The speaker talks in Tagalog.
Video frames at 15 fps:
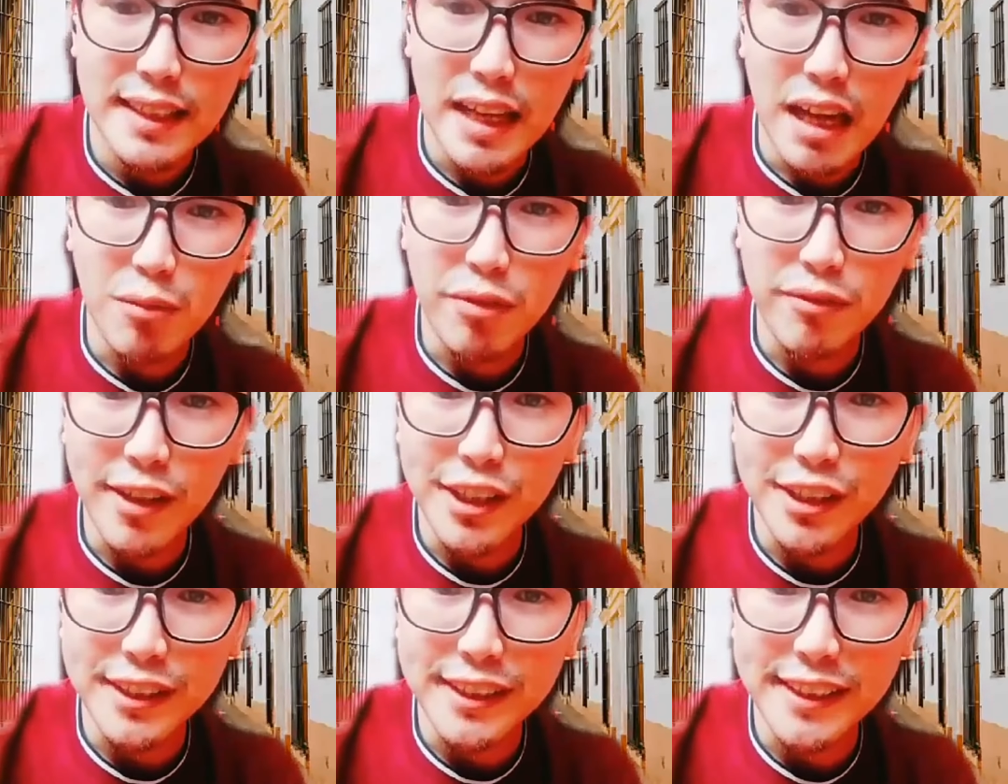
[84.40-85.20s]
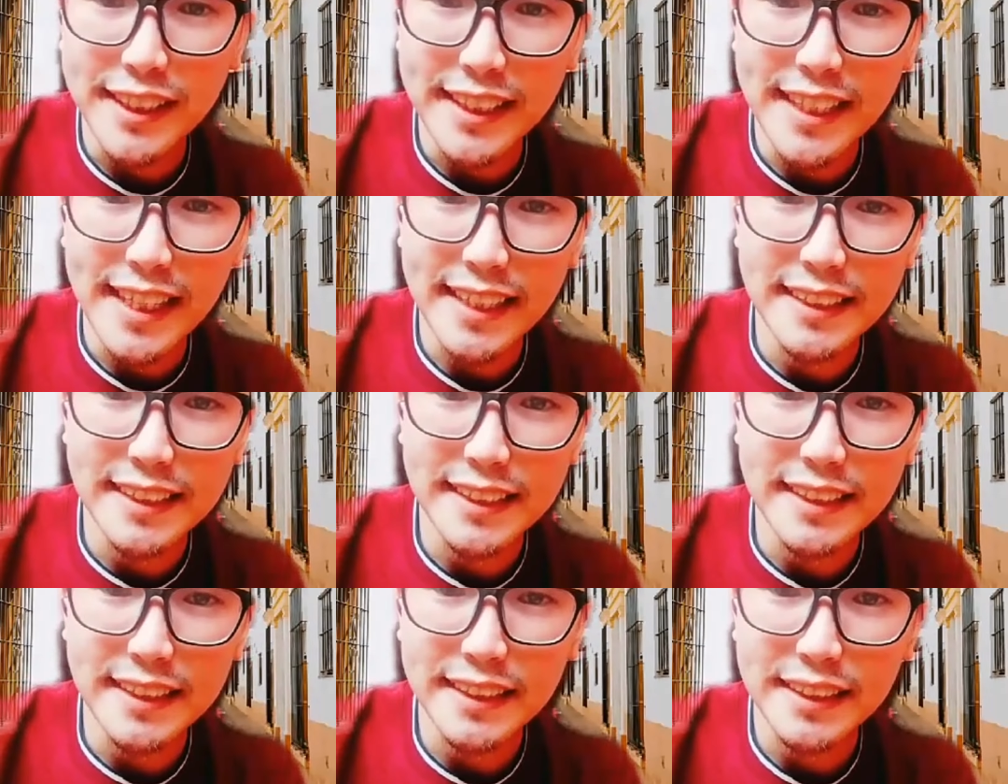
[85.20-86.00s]
Happy Father's Day,
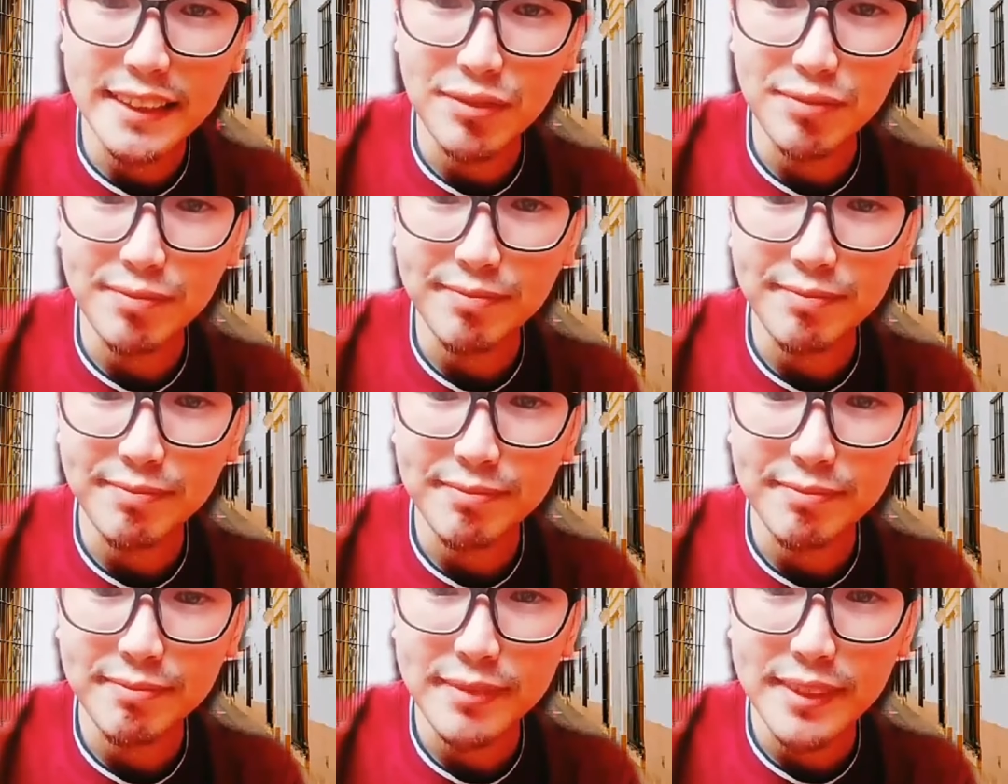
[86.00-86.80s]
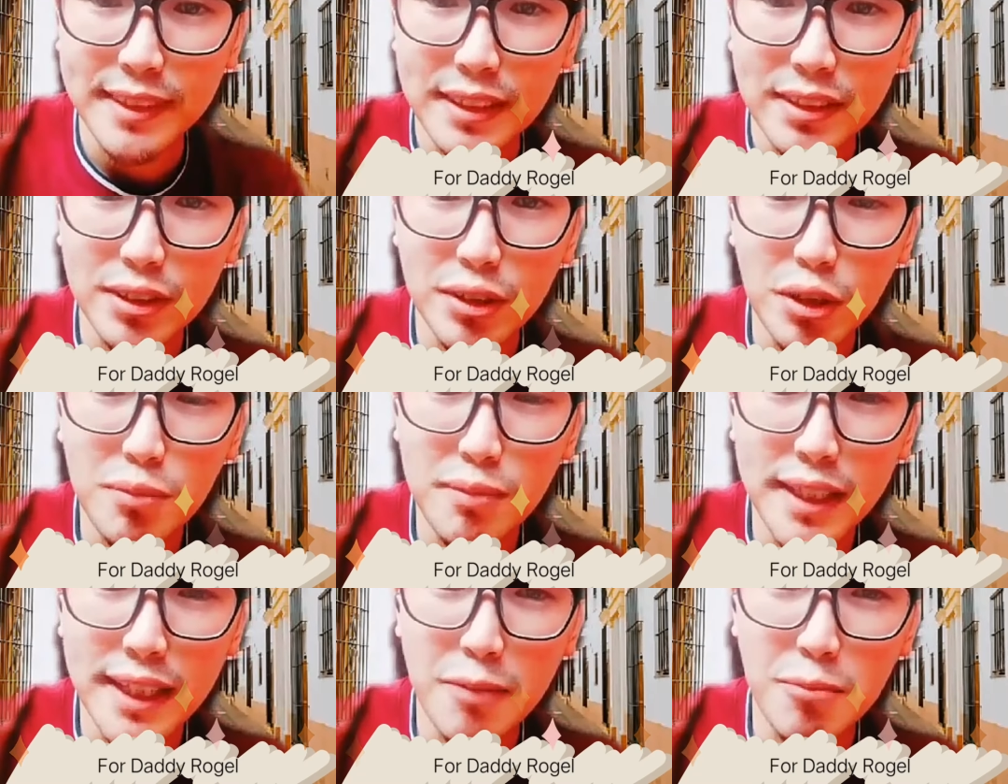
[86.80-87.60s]
Daddy. Gusto kong
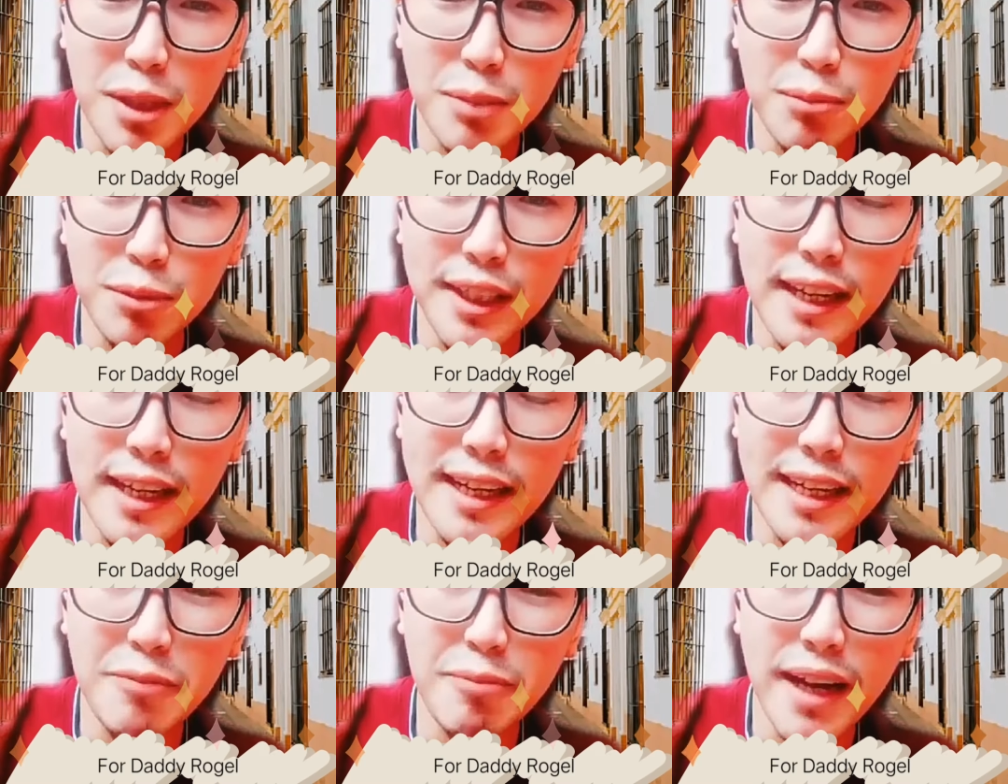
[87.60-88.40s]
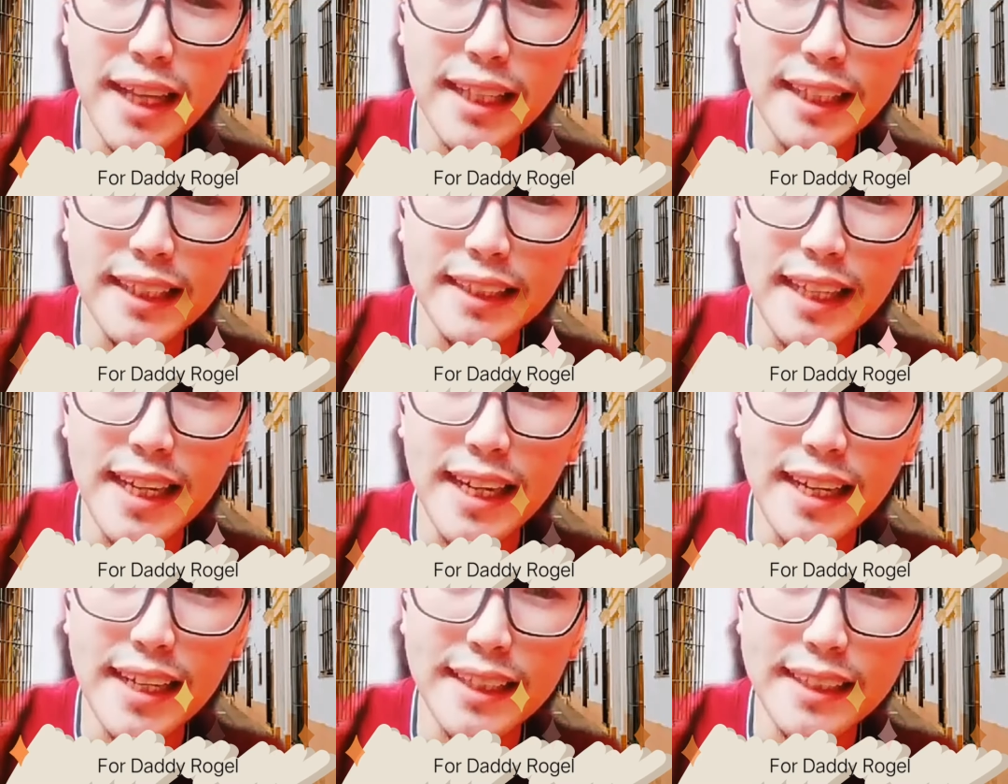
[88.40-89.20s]
malaman mo na mahal
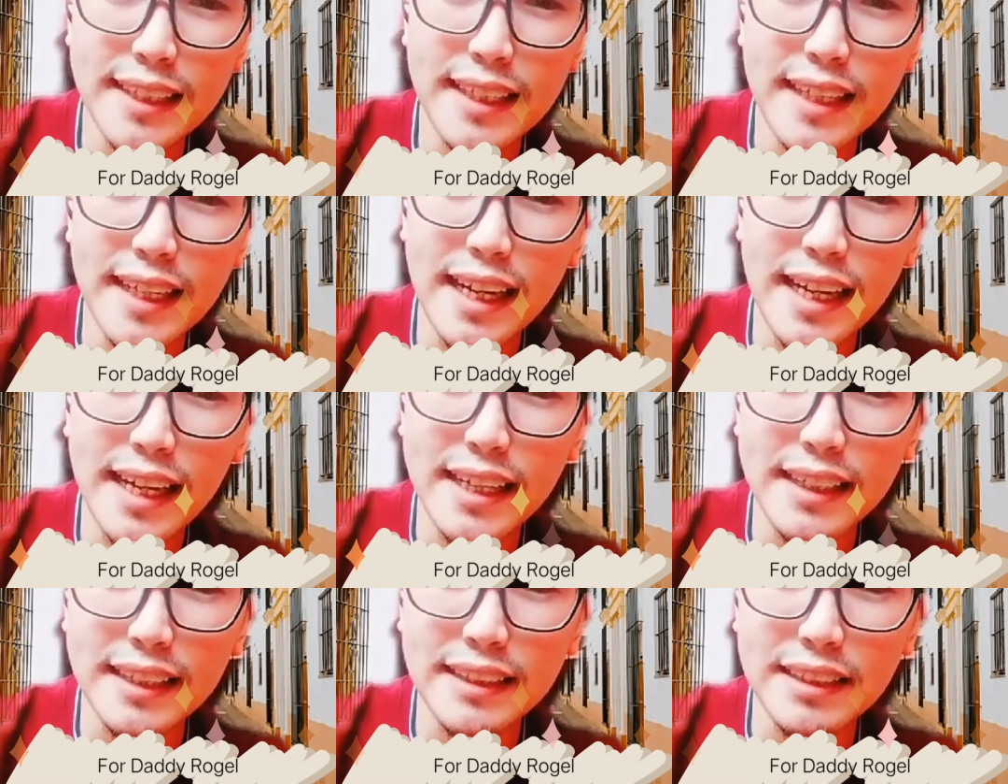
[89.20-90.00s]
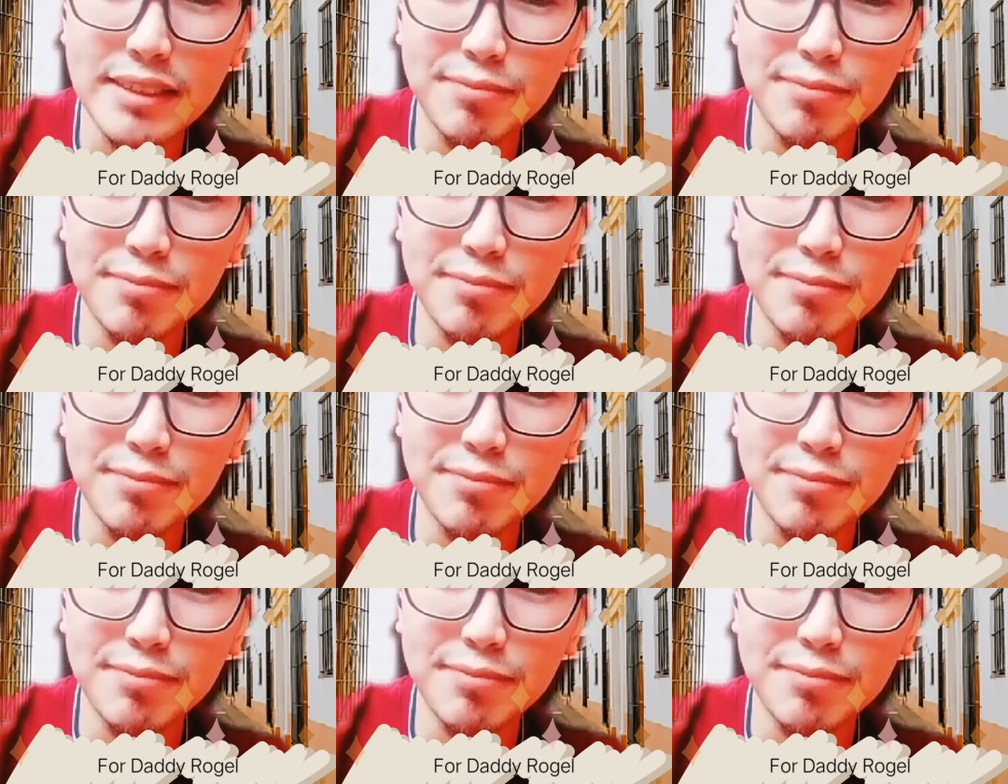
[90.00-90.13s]
kita at